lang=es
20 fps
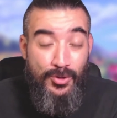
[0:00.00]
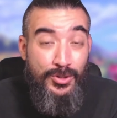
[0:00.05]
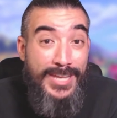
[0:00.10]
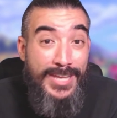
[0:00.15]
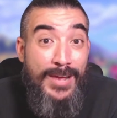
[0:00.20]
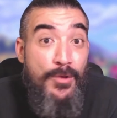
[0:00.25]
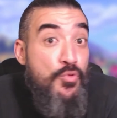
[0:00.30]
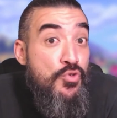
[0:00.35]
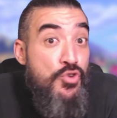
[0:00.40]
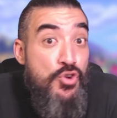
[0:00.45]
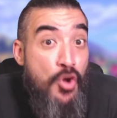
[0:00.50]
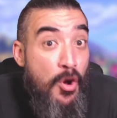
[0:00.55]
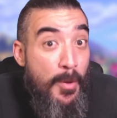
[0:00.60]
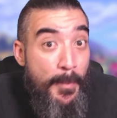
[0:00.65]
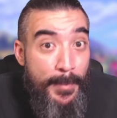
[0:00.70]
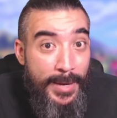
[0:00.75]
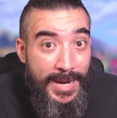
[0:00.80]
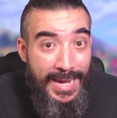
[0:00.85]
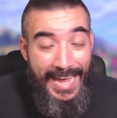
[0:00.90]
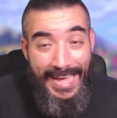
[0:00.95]
No tienen un
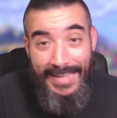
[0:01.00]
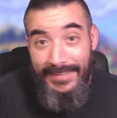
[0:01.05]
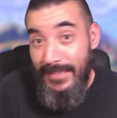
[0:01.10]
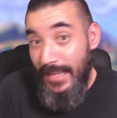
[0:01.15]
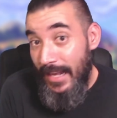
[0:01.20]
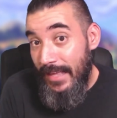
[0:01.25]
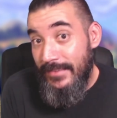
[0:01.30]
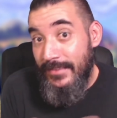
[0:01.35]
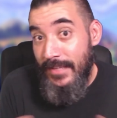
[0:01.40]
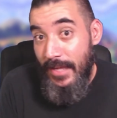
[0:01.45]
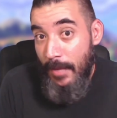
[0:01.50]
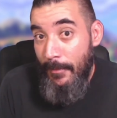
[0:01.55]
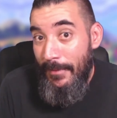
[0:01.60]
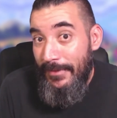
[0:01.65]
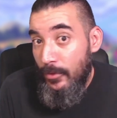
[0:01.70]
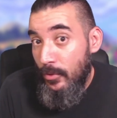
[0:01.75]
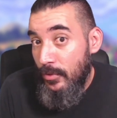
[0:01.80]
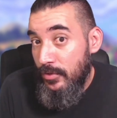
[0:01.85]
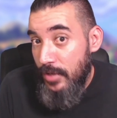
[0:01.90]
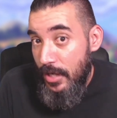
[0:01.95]
nombre. La gente les está
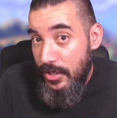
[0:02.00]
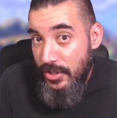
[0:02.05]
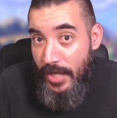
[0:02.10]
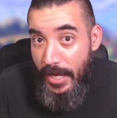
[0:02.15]
llamando Ultra